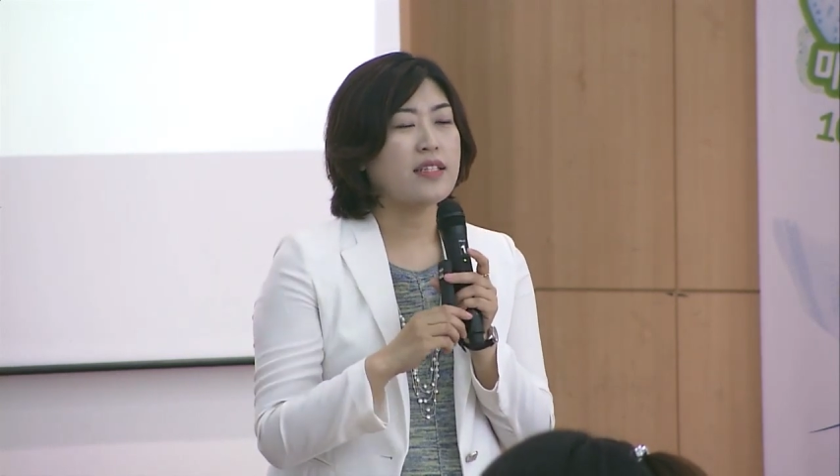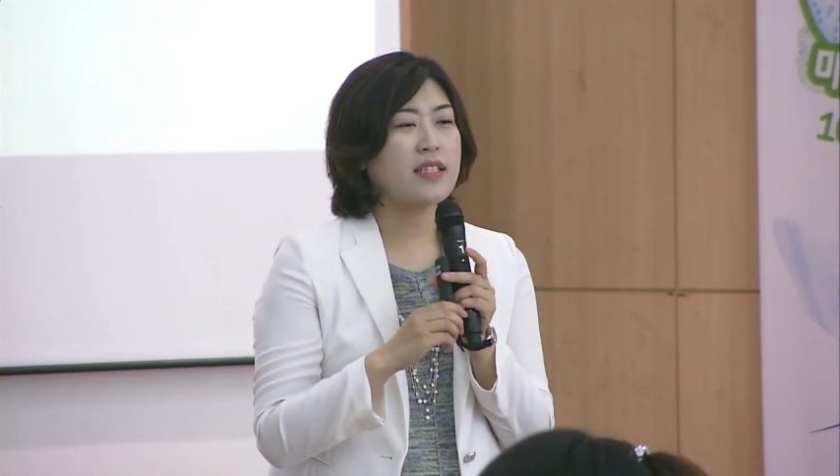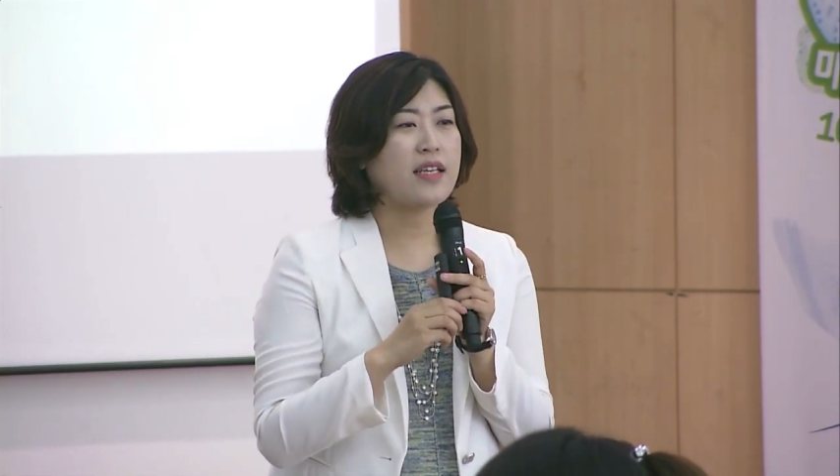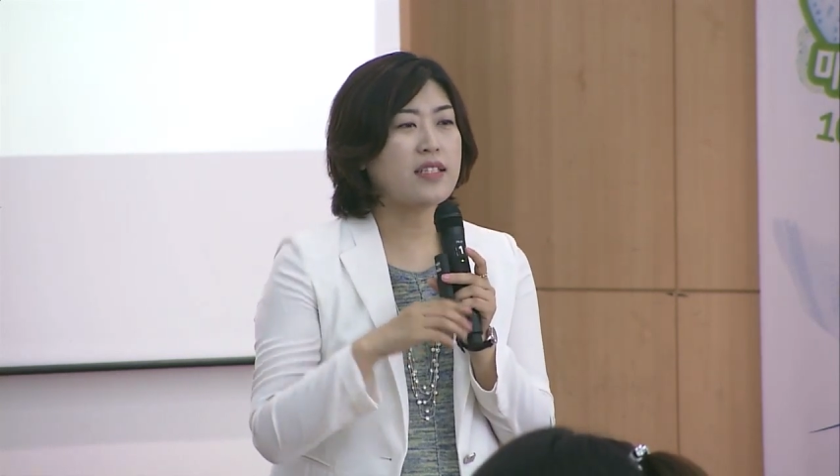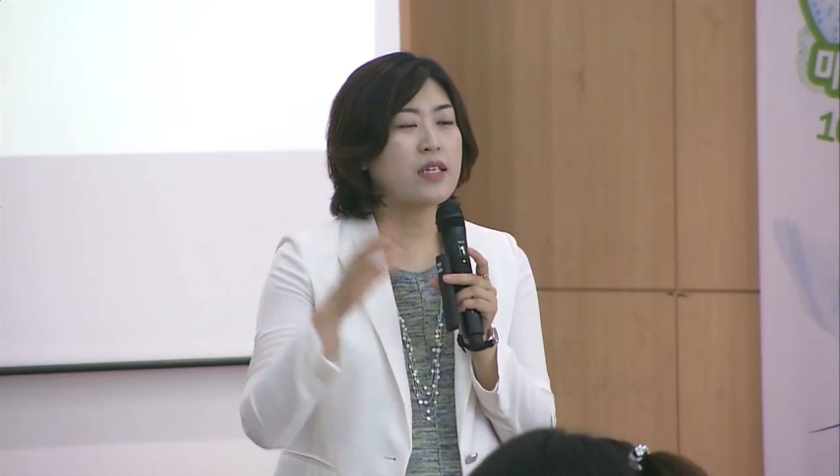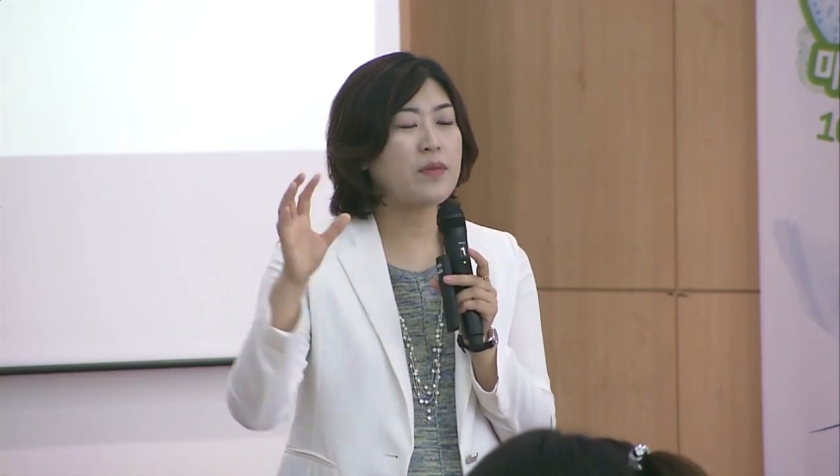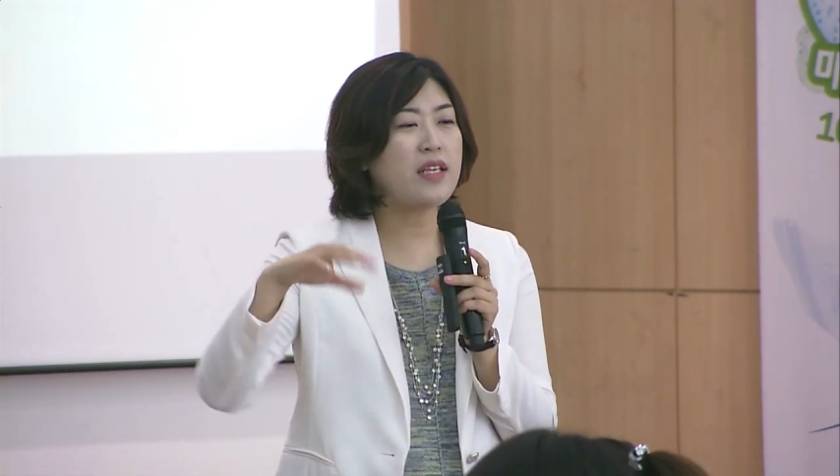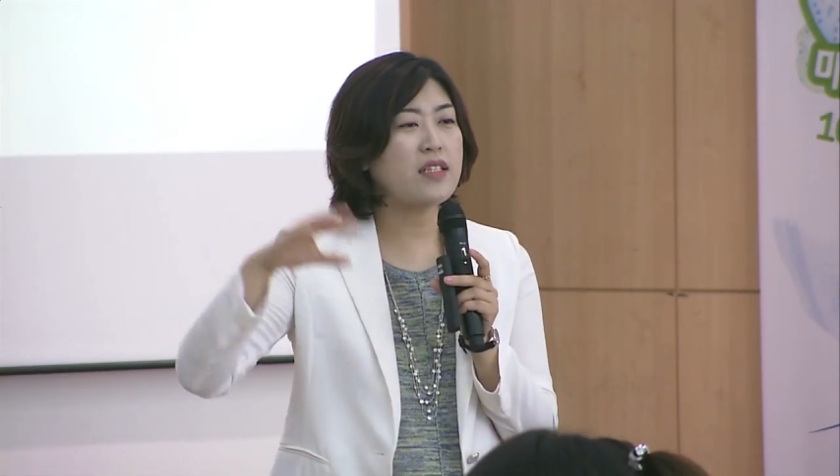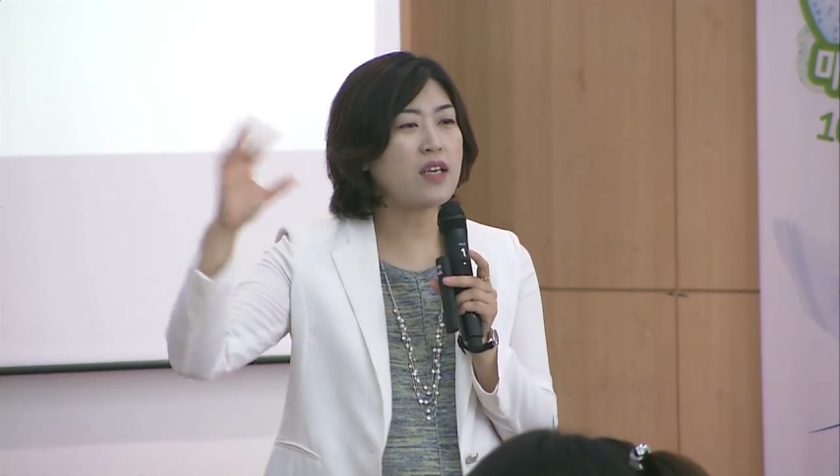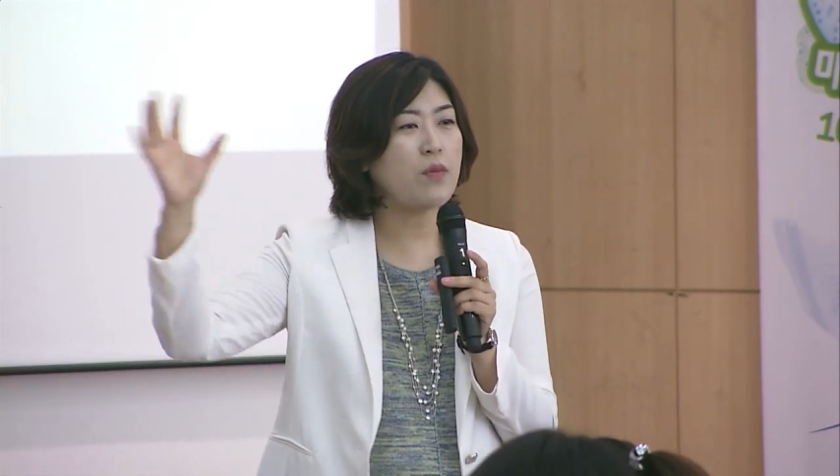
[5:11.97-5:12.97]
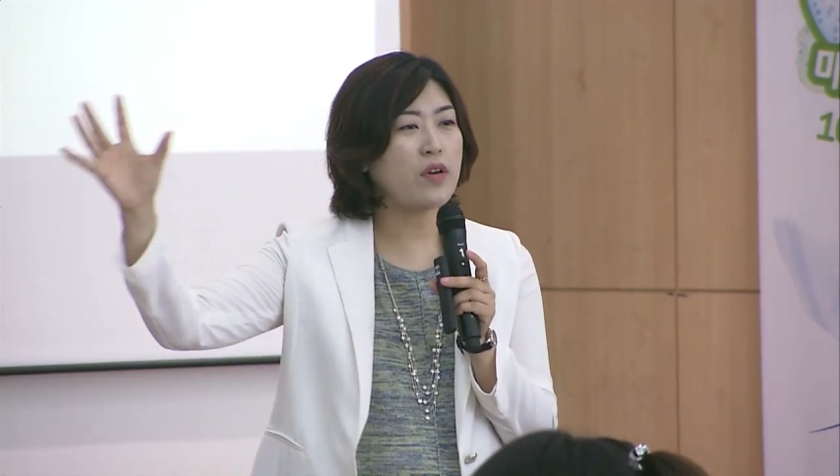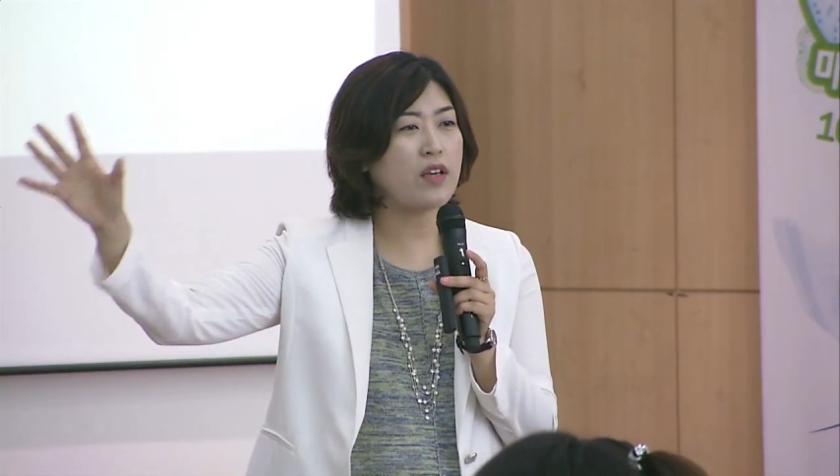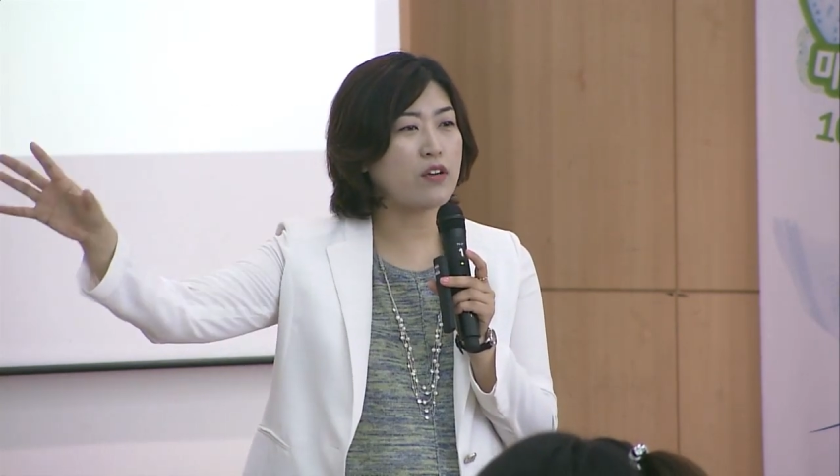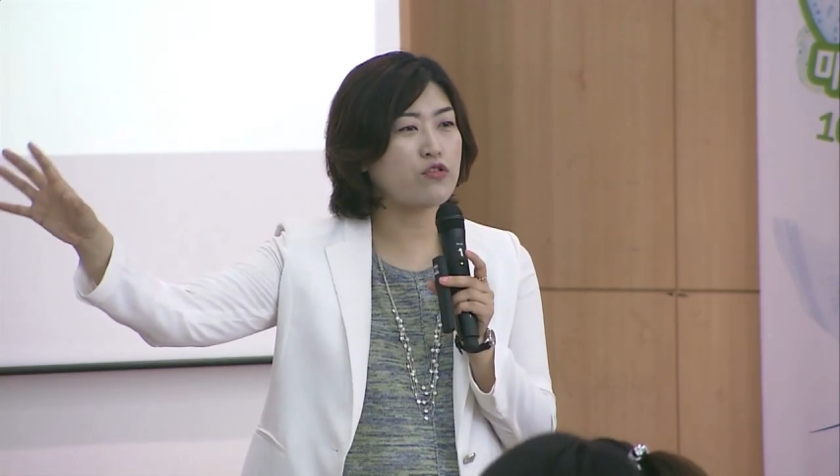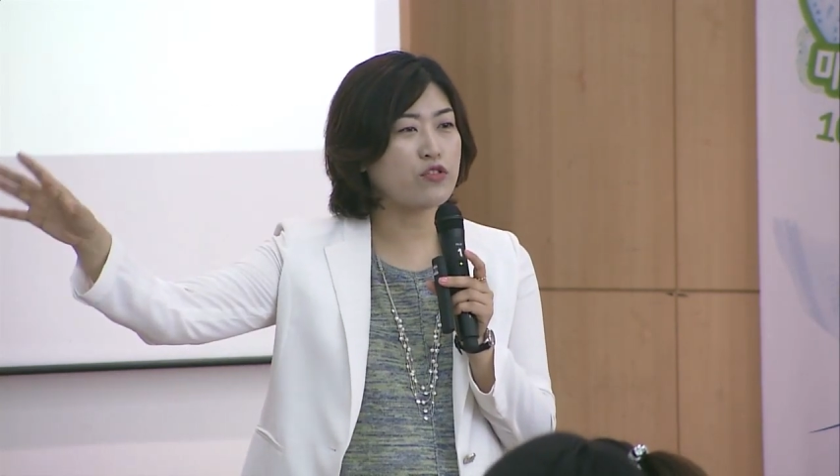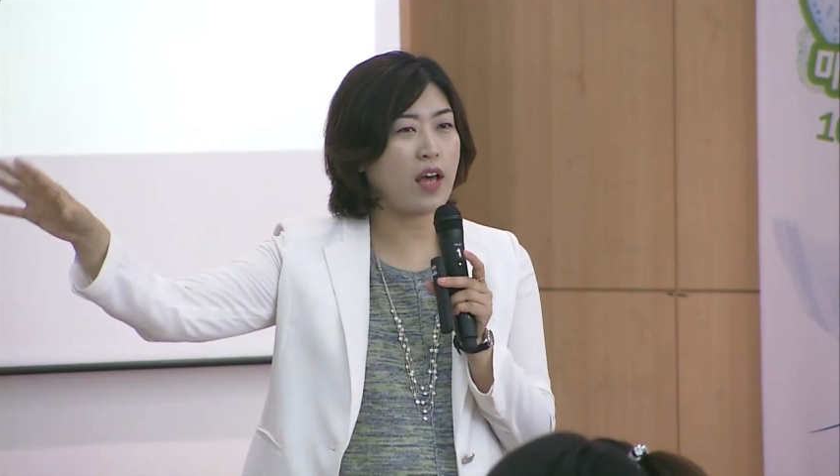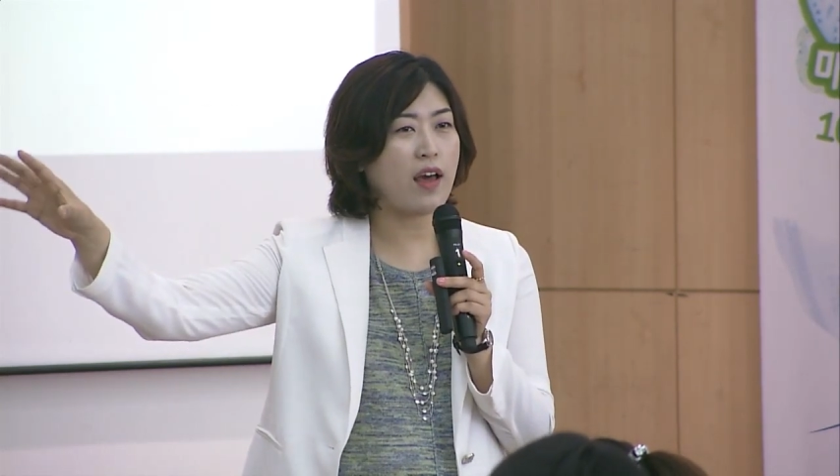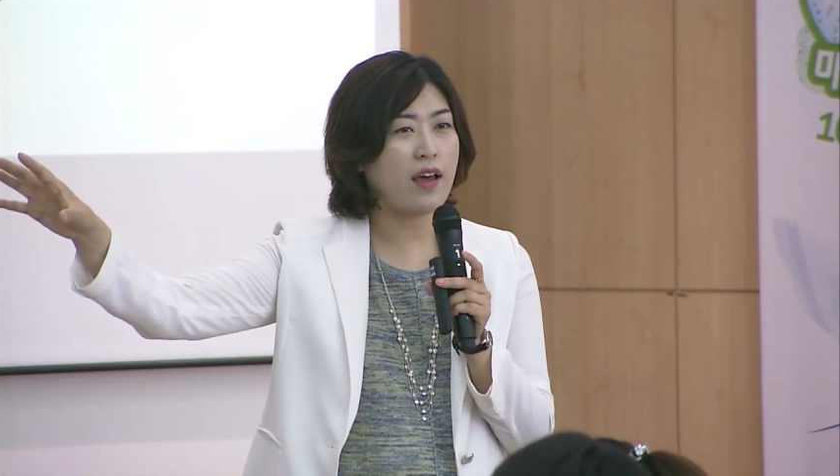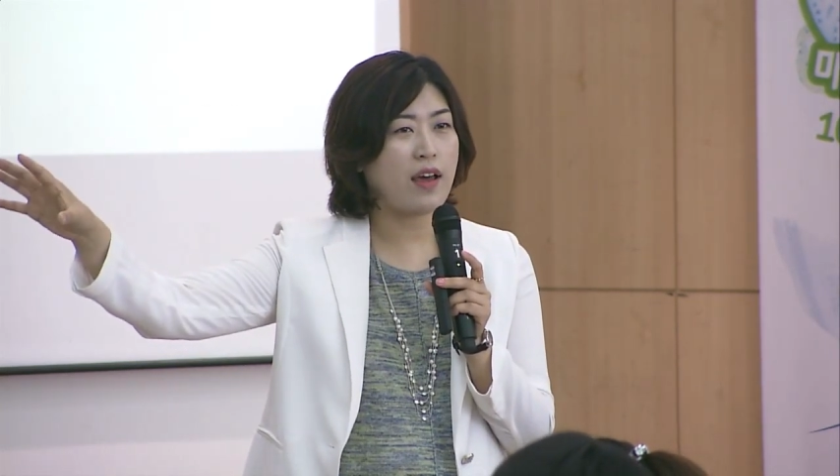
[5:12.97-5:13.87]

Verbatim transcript: 자, 지금 이 시어머니가 누구다?